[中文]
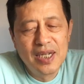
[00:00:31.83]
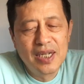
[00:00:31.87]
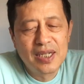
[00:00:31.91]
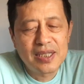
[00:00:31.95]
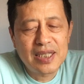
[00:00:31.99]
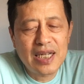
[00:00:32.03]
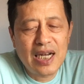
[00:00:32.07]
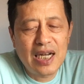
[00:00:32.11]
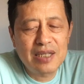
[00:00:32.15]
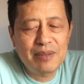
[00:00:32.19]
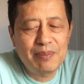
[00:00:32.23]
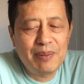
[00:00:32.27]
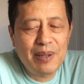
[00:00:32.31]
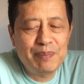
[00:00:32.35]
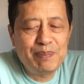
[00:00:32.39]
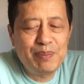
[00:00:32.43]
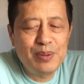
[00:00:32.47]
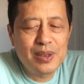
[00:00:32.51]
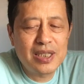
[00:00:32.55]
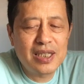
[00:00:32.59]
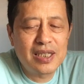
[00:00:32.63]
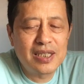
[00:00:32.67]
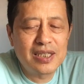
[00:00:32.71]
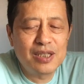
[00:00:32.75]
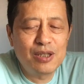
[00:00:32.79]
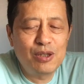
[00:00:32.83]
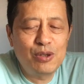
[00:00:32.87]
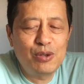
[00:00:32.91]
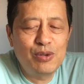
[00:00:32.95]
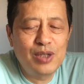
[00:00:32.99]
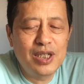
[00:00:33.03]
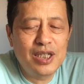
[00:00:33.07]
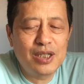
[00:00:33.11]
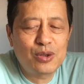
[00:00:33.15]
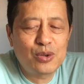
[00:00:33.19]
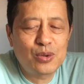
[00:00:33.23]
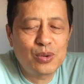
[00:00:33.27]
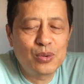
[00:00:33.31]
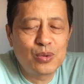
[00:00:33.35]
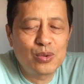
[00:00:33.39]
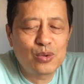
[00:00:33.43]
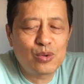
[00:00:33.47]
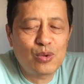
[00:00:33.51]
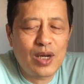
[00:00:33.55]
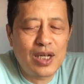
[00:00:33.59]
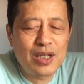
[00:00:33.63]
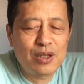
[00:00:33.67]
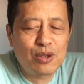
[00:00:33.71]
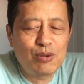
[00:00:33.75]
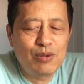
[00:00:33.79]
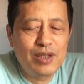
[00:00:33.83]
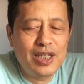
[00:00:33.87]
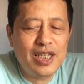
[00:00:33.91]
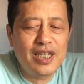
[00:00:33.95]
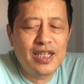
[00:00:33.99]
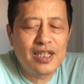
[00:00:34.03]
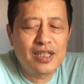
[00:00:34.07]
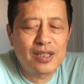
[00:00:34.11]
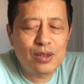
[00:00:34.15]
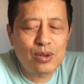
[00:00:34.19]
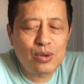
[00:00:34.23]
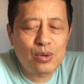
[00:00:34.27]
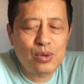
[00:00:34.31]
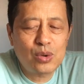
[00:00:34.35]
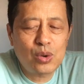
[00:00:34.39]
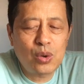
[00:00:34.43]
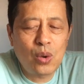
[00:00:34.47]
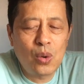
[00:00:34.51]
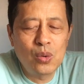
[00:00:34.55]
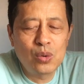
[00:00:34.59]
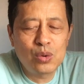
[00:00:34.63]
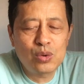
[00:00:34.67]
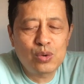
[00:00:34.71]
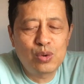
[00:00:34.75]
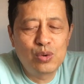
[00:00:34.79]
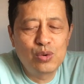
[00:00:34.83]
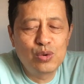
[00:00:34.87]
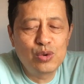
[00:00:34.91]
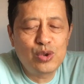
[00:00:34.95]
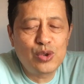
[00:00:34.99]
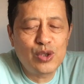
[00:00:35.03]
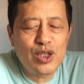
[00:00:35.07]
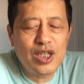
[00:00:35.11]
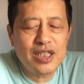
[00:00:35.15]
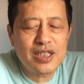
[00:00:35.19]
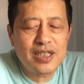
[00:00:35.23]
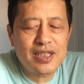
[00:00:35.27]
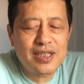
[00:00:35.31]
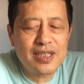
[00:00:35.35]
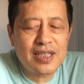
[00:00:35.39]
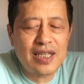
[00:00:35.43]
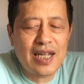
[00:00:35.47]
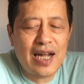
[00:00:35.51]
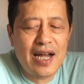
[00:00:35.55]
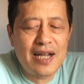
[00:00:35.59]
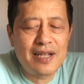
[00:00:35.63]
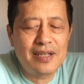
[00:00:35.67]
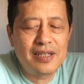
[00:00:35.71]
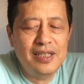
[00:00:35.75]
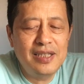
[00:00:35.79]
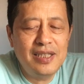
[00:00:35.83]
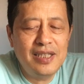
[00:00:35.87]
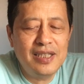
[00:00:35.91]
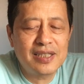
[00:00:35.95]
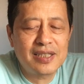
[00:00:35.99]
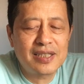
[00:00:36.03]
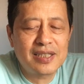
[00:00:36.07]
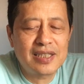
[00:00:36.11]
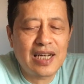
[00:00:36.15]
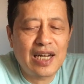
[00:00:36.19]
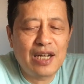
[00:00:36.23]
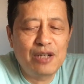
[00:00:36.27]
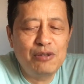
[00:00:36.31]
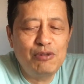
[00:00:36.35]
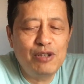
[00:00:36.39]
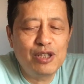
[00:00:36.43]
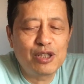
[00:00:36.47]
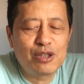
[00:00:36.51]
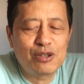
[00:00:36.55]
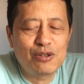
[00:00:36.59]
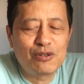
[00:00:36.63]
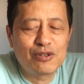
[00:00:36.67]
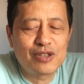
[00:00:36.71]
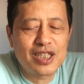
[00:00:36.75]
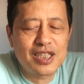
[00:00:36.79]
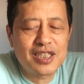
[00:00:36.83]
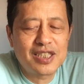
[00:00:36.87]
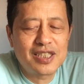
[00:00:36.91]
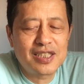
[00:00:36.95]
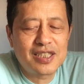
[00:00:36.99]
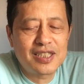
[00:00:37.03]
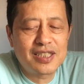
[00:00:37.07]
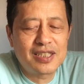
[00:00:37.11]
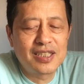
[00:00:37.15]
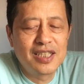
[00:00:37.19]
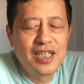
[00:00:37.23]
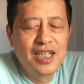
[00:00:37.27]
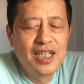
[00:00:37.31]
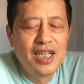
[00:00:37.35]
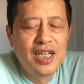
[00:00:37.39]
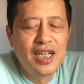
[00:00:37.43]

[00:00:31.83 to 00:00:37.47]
塔利班不可能会中断对东突厥斯坦伊斯兰运动的支持，